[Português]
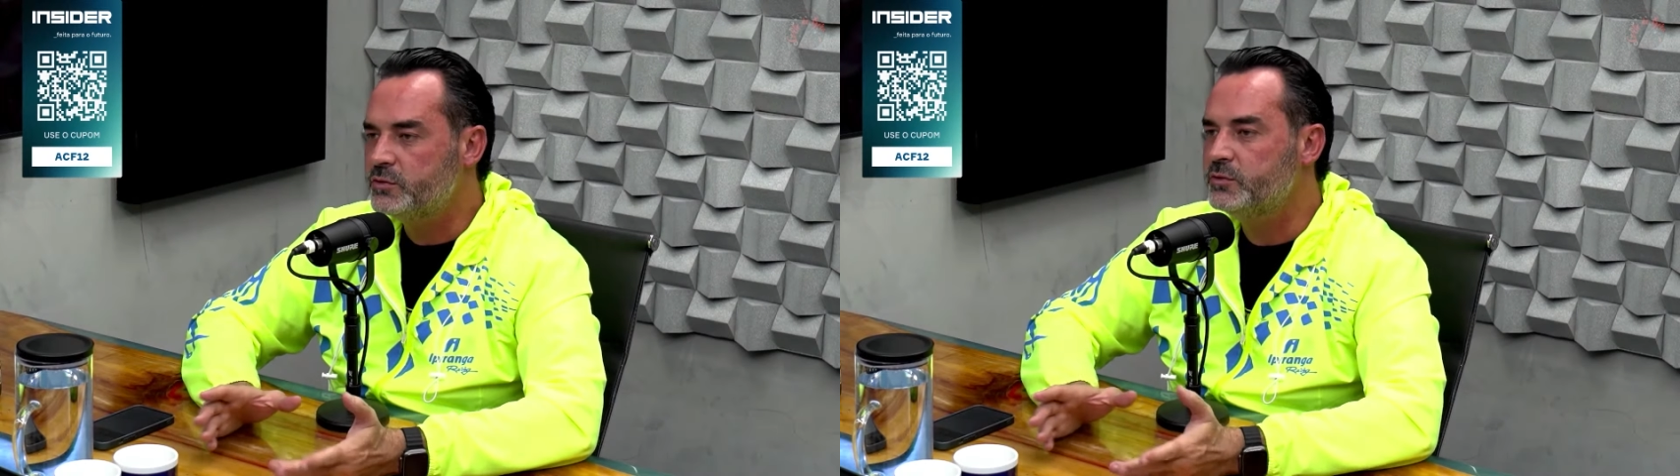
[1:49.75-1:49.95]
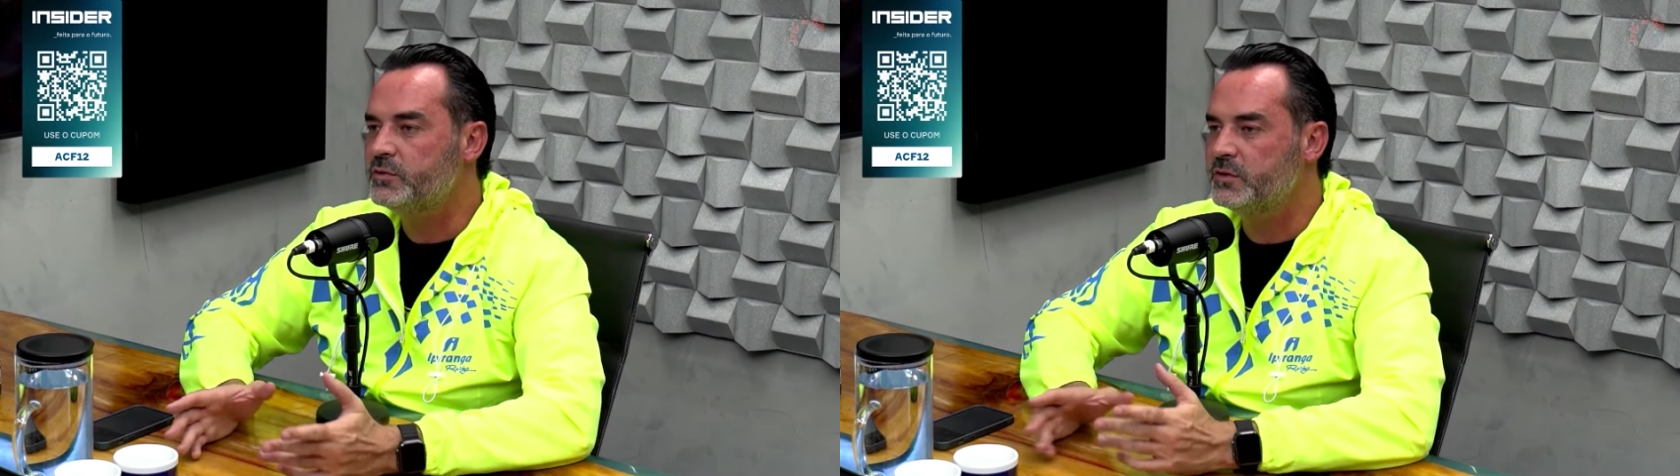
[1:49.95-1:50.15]

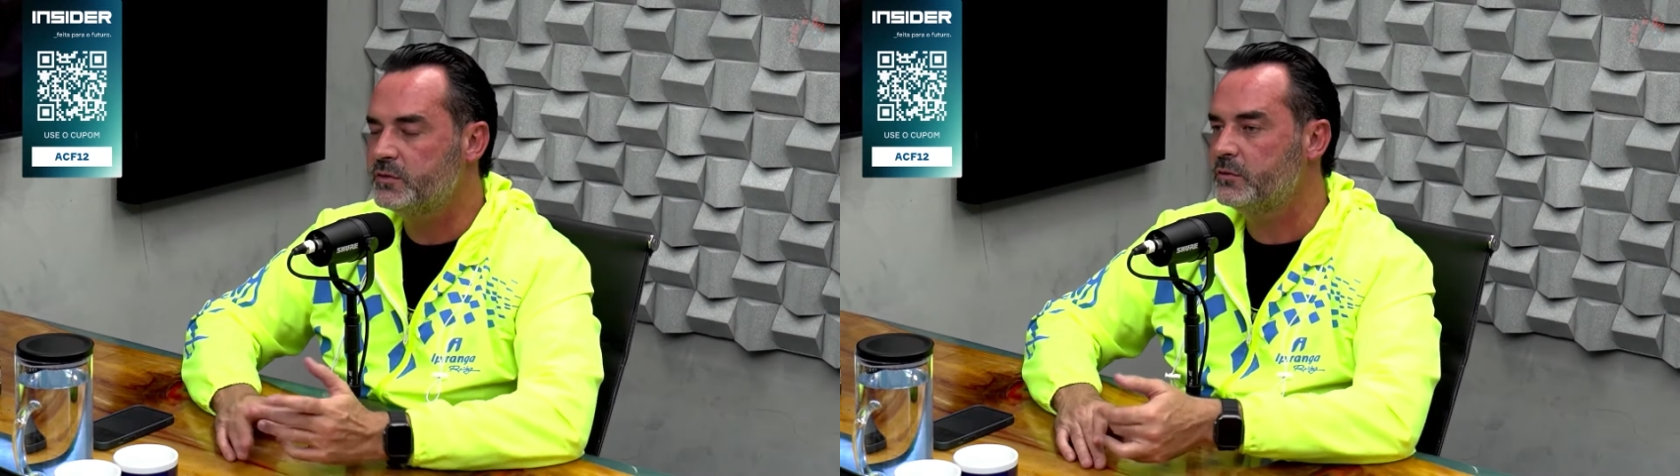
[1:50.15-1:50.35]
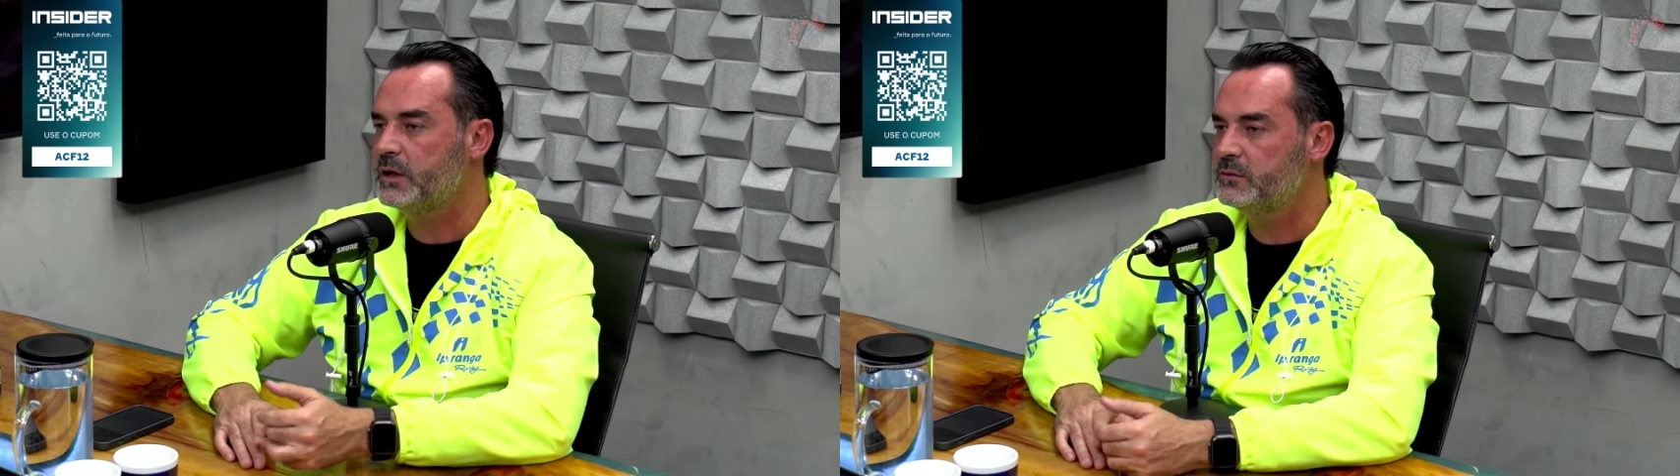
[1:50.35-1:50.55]
justo
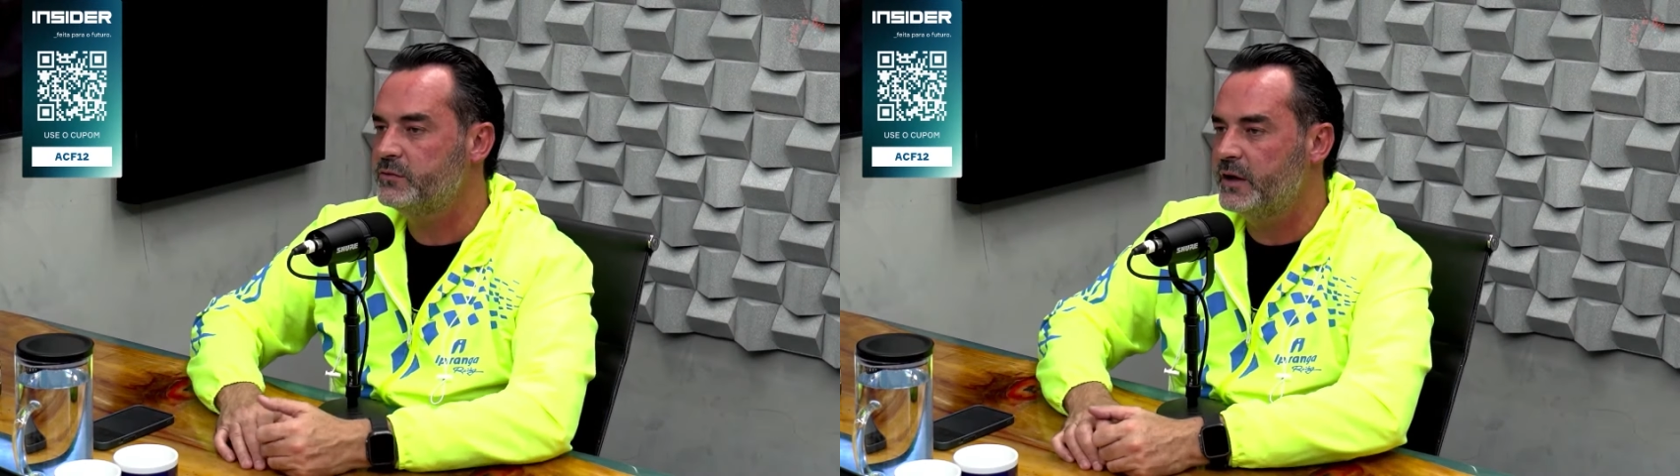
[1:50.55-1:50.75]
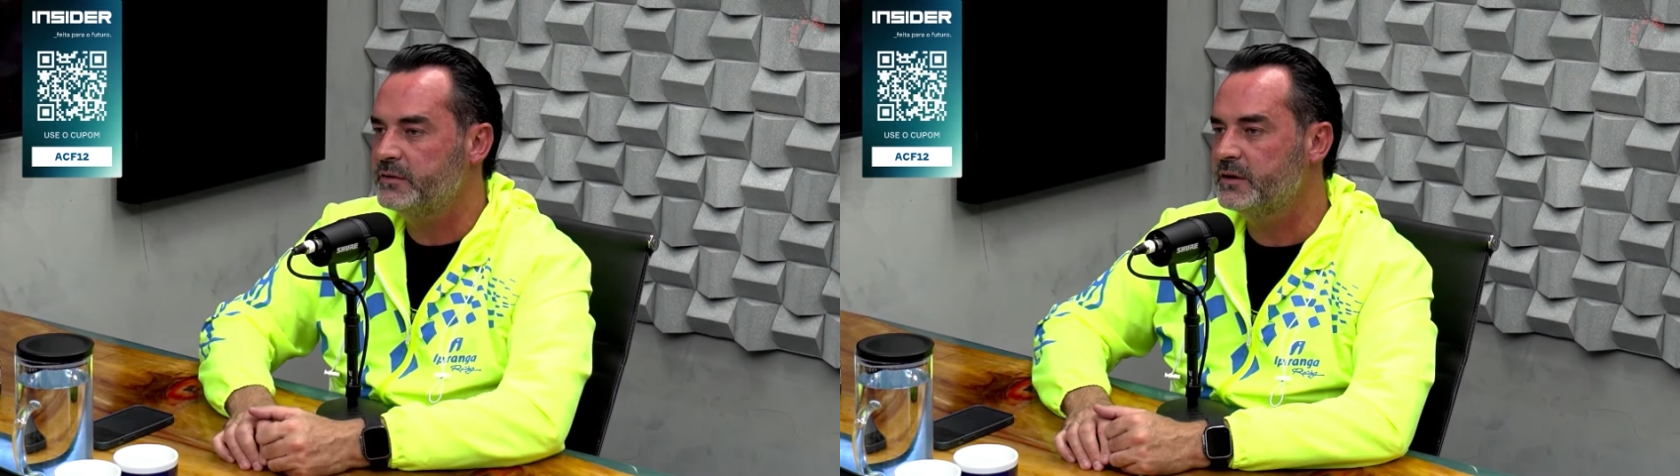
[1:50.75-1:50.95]
isso que o Cadu
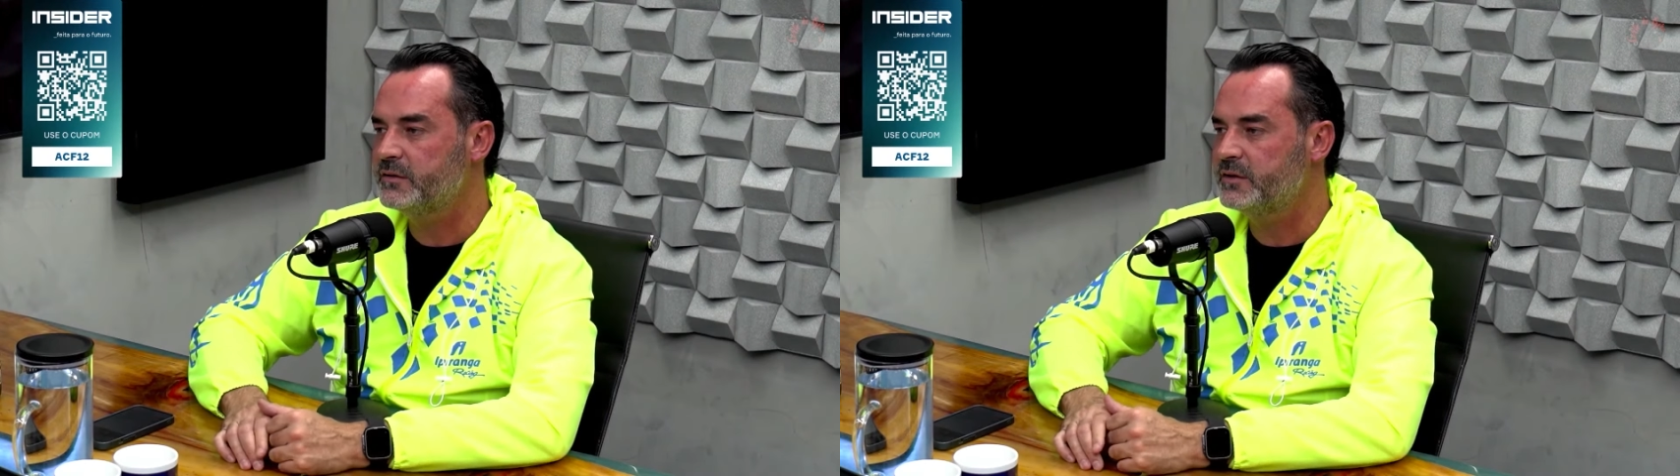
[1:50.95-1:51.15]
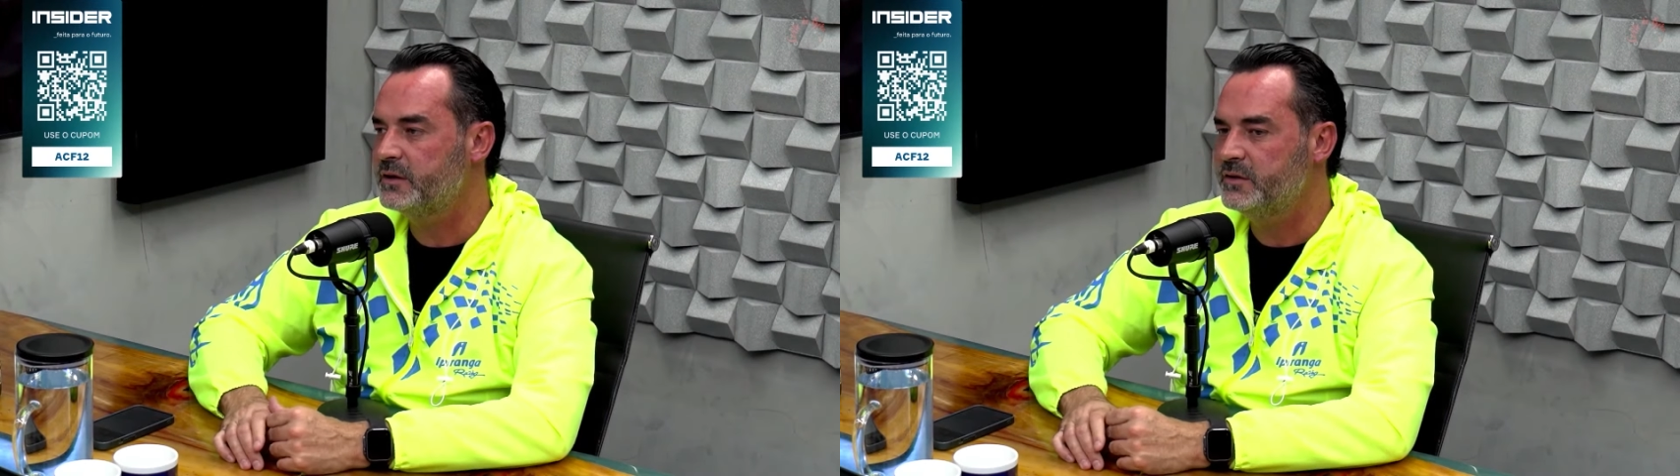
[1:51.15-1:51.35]
faz na
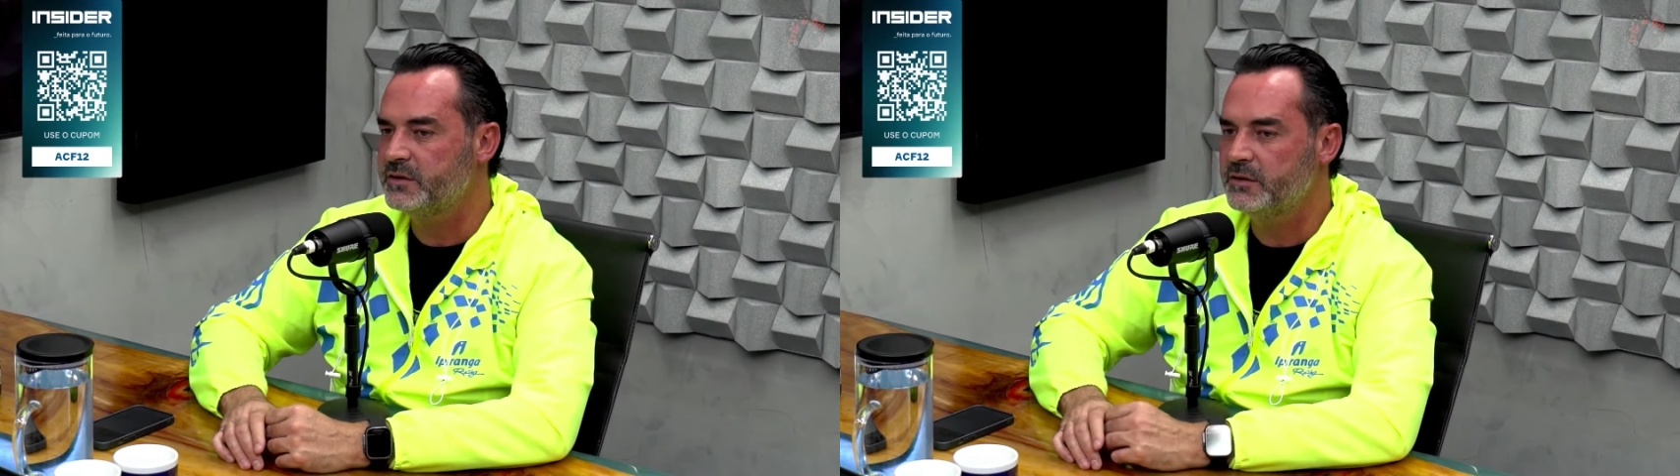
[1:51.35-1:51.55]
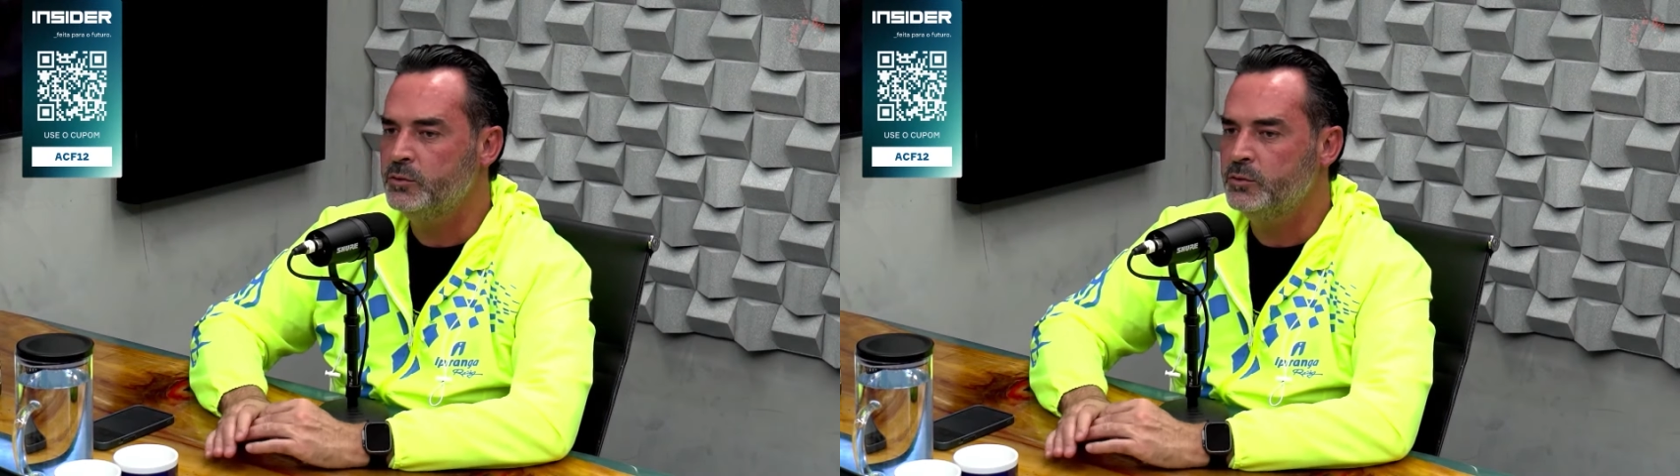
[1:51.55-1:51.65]
nossa lista.